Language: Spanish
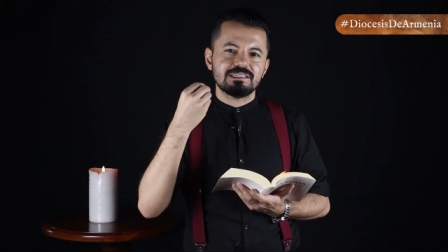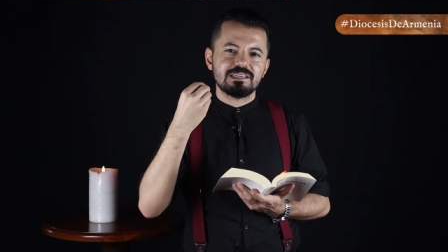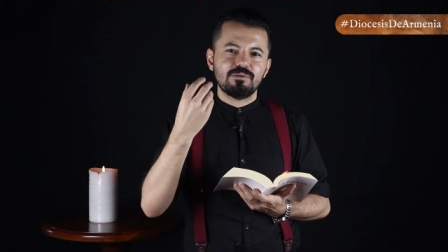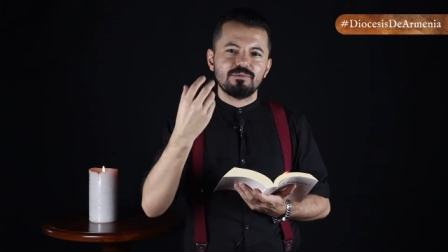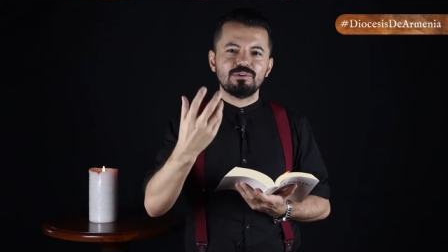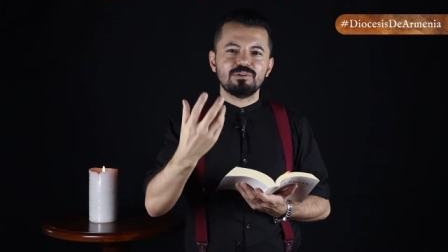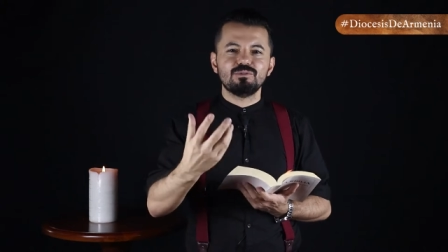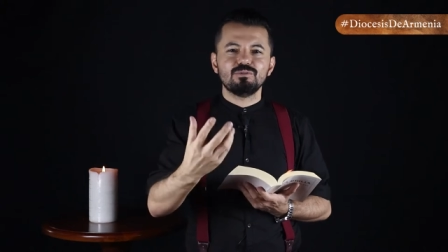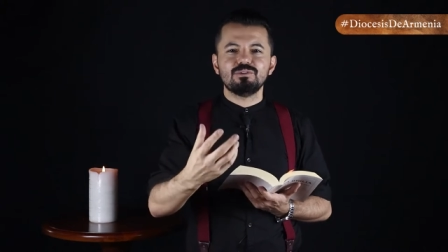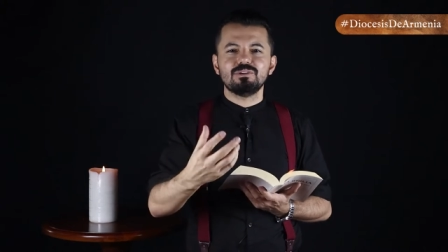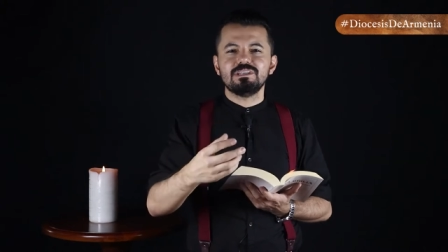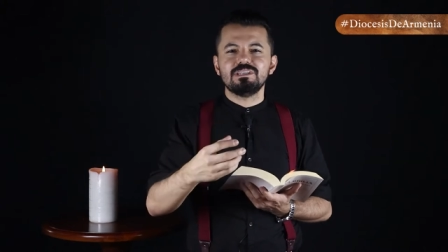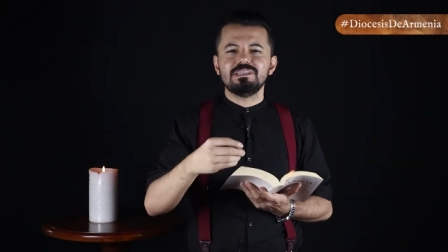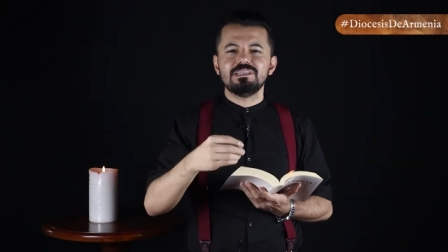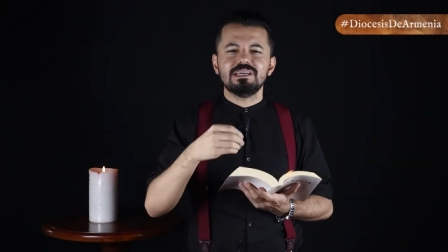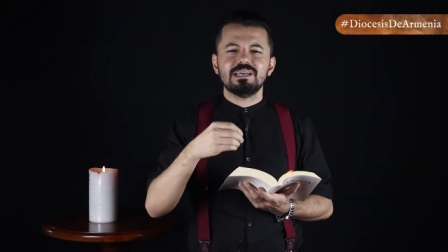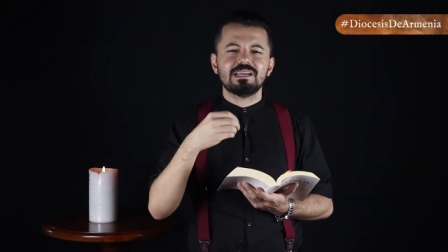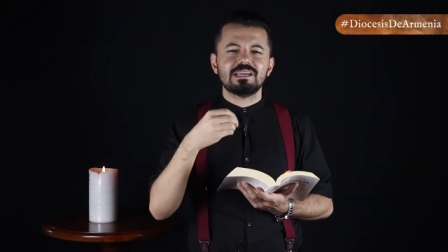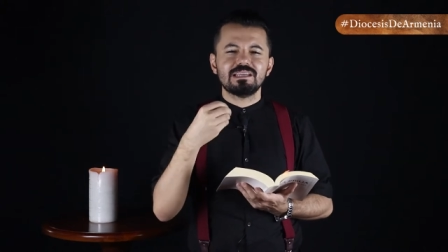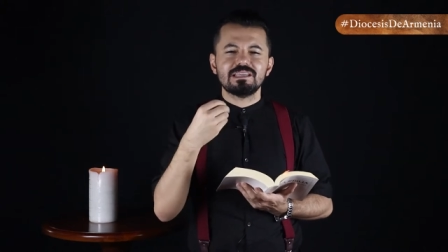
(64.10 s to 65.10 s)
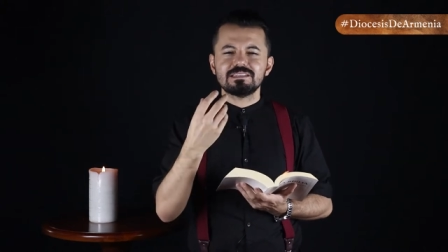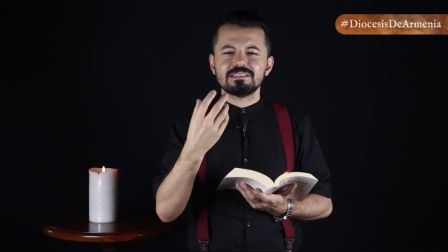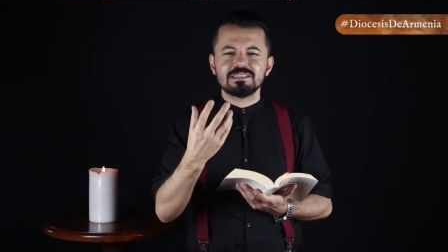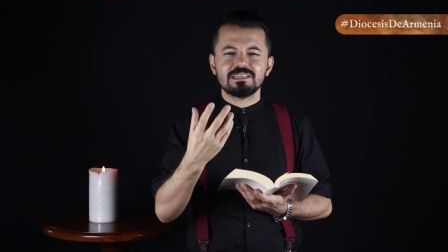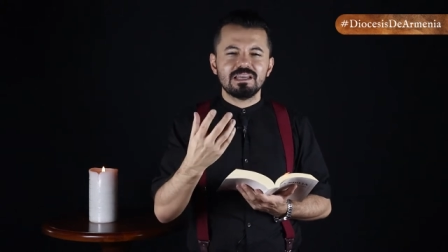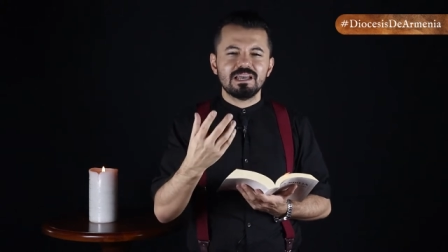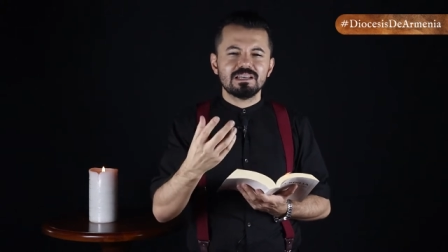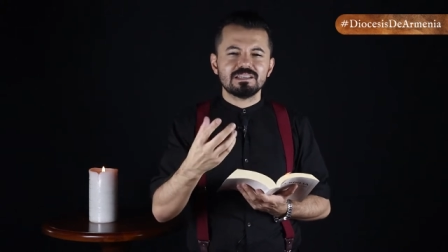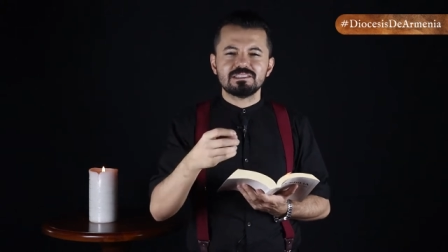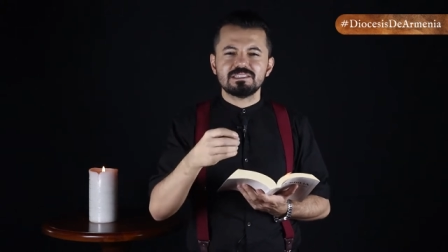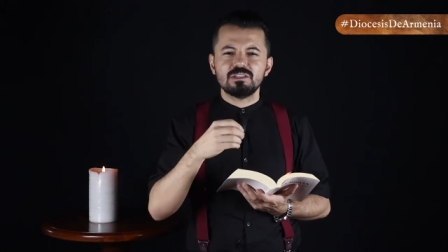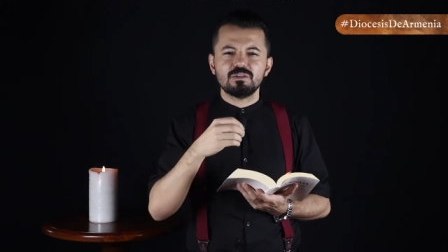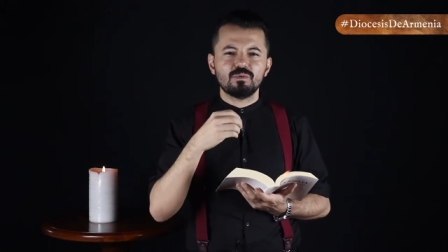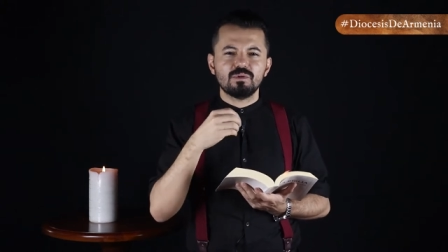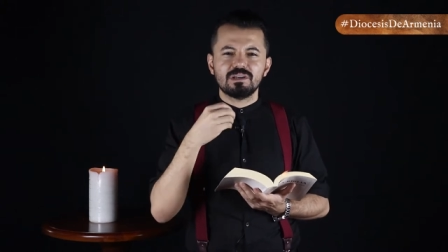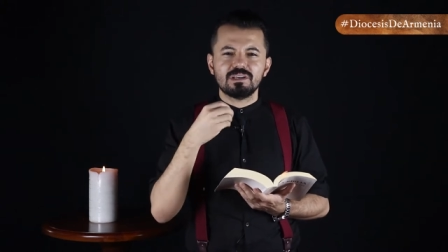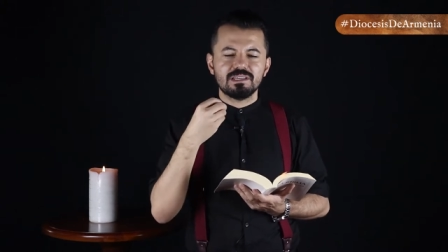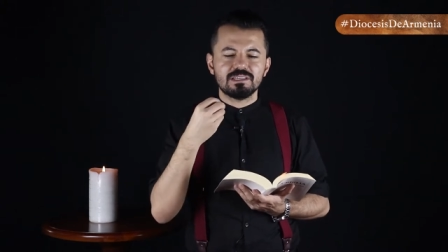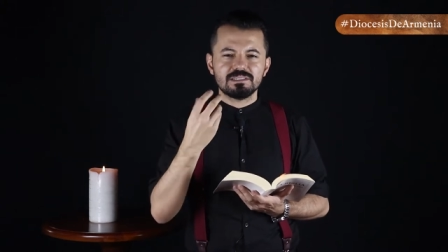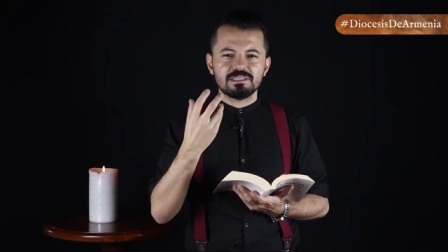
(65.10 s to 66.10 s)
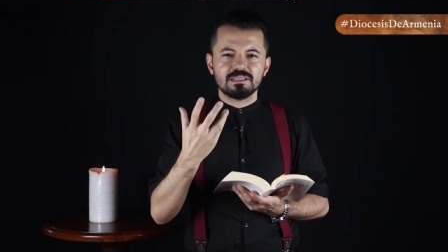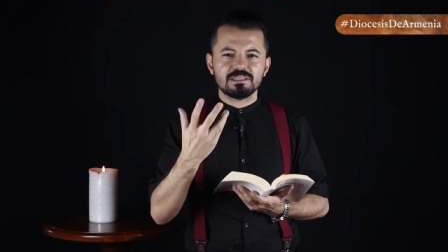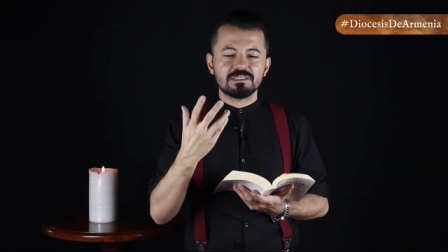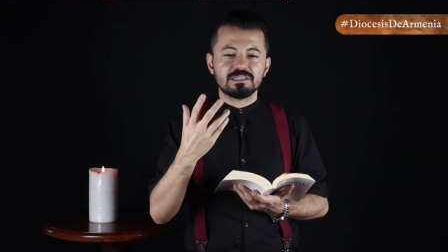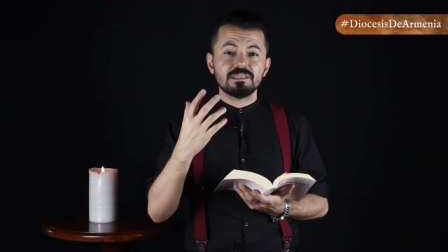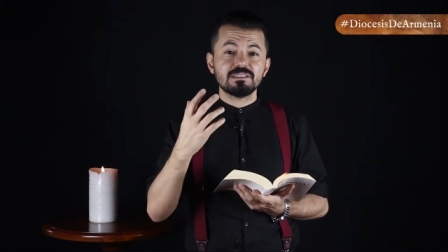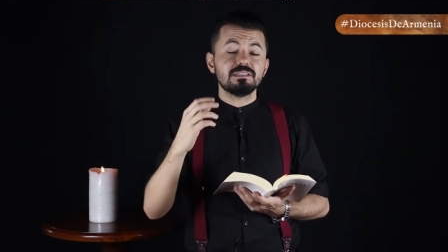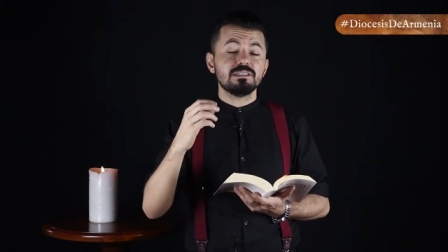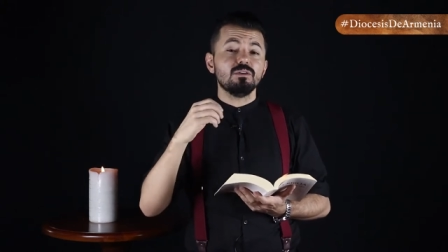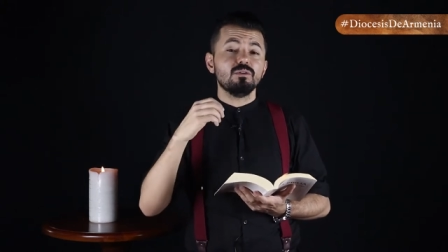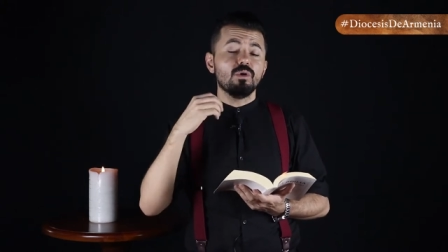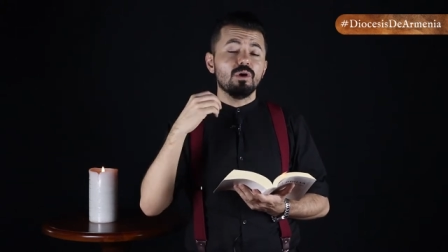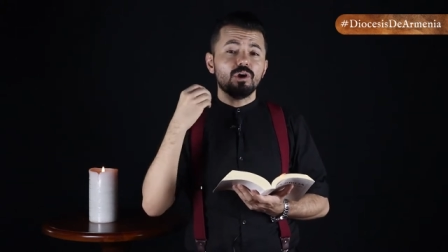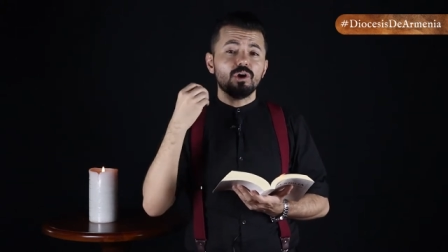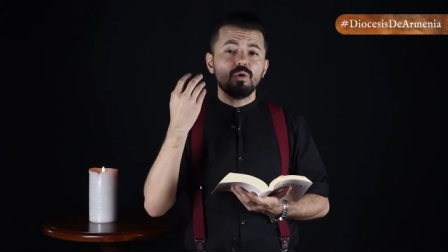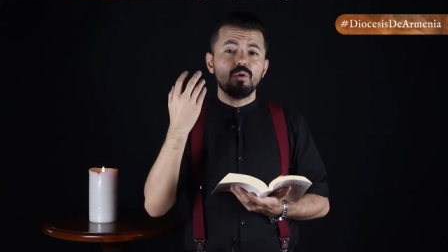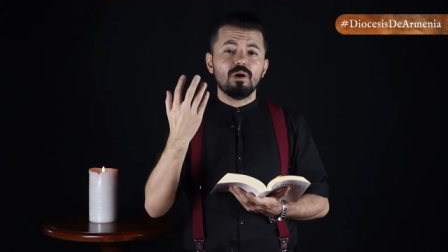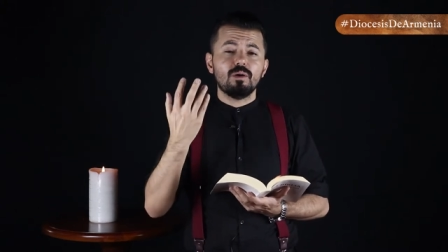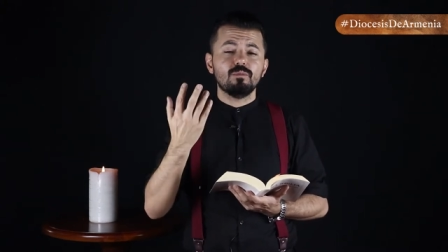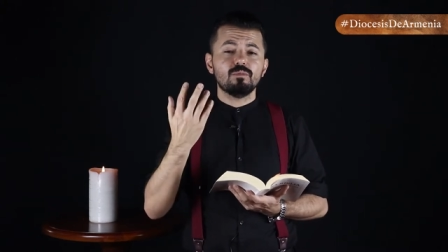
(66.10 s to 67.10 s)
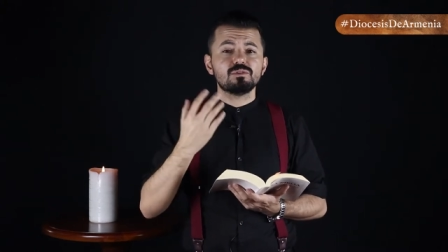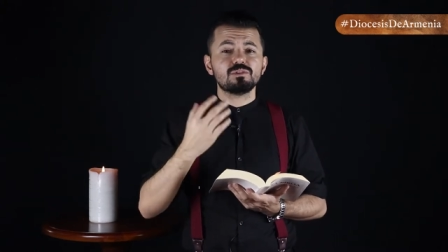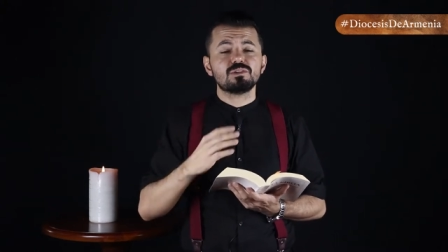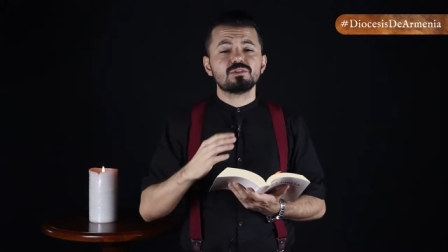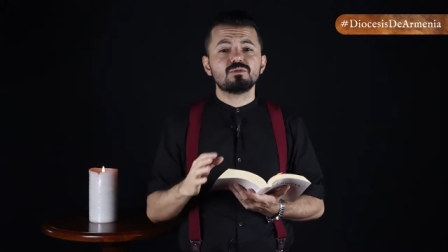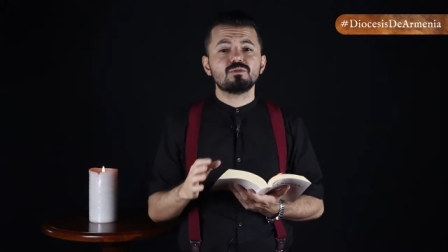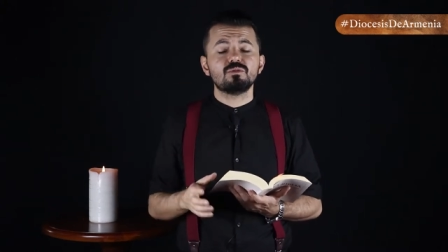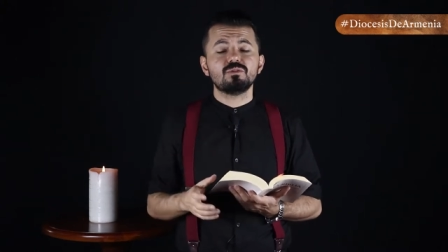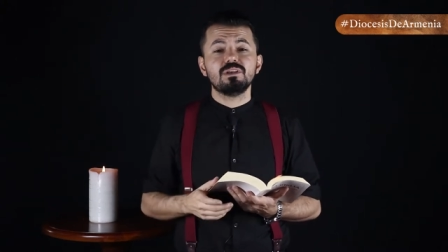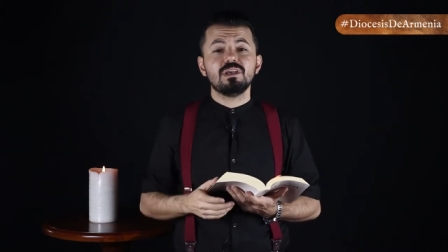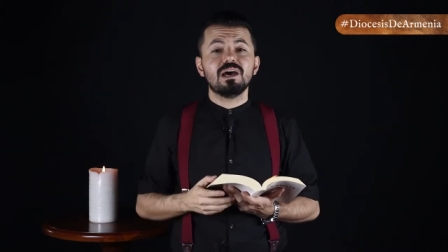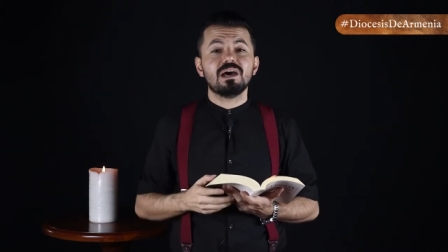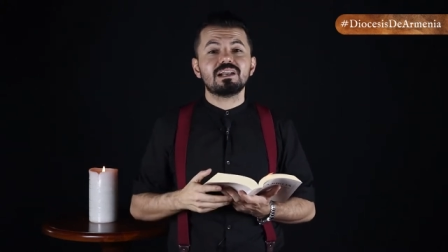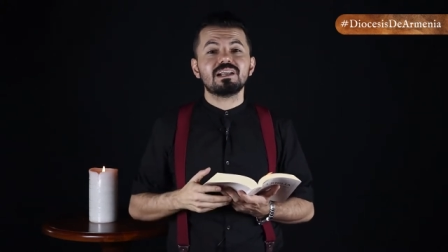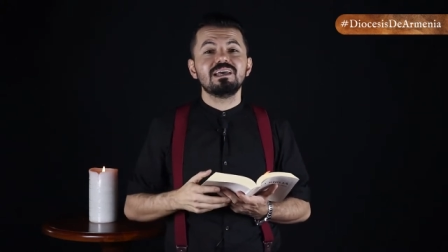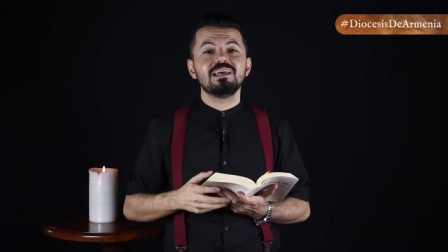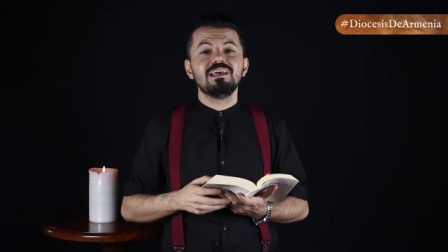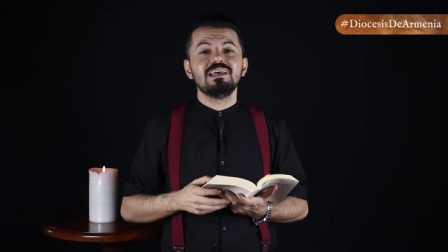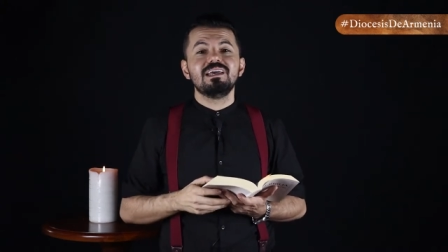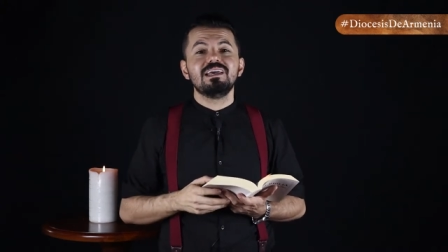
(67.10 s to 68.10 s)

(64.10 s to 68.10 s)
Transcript: sabiduría, eclesiástico, eclesiastés, y luego vamos a estudiar